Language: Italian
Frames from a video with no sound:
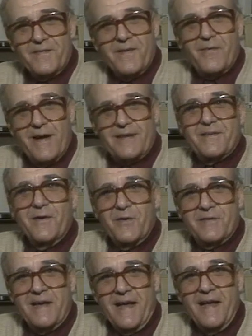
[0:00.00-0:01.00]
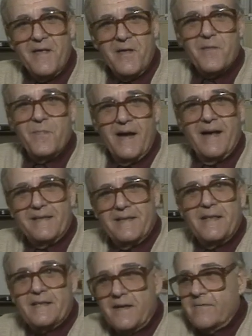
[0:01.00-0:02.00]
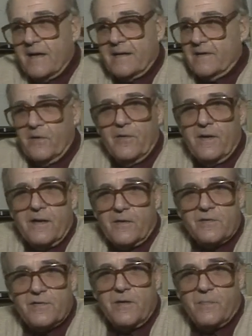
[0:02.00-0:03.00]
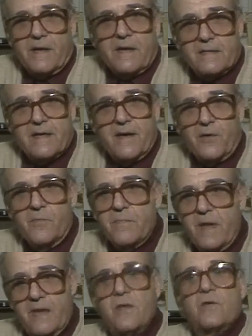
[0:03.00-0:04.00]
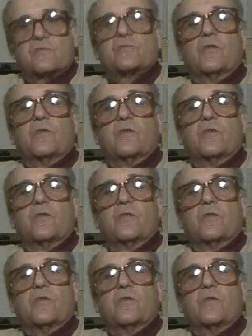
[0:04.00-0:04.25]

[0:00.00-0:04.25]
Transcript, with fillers: guardano te, ma a te ti guardano così perché stai con me, io sono